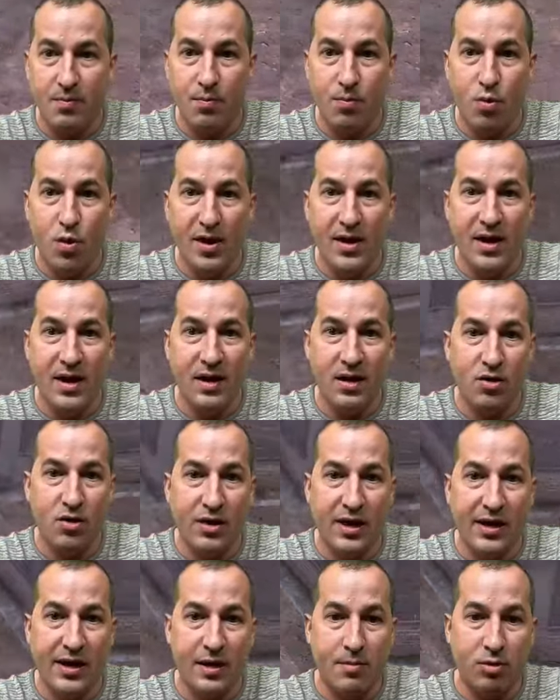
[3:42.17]
buena. Ok,
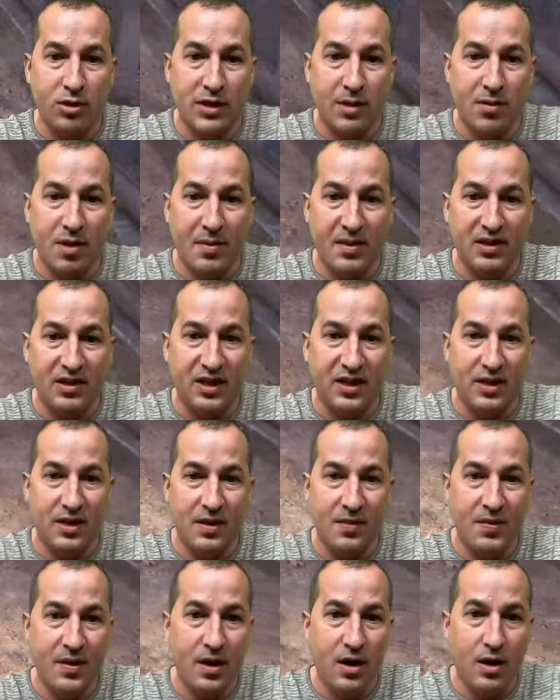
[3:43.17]
remontamos la partida.
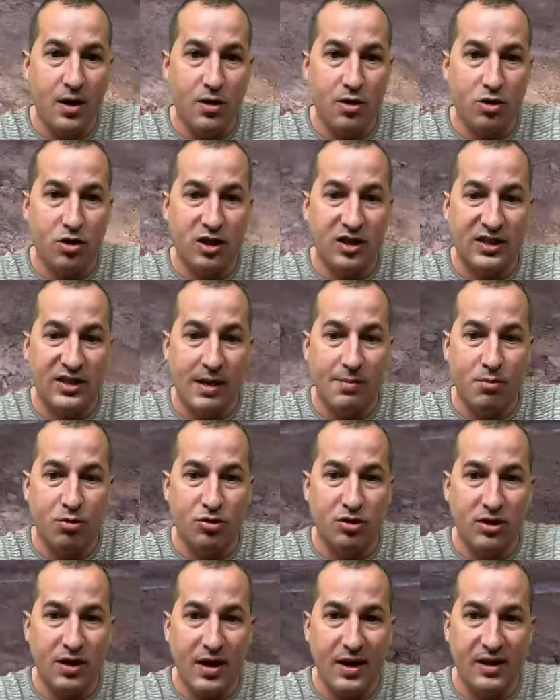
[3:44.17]
Nos
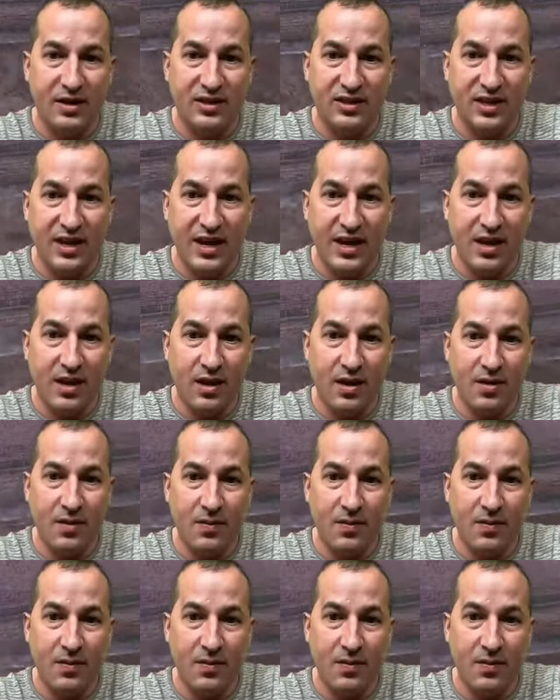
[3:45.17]
sentamos en C.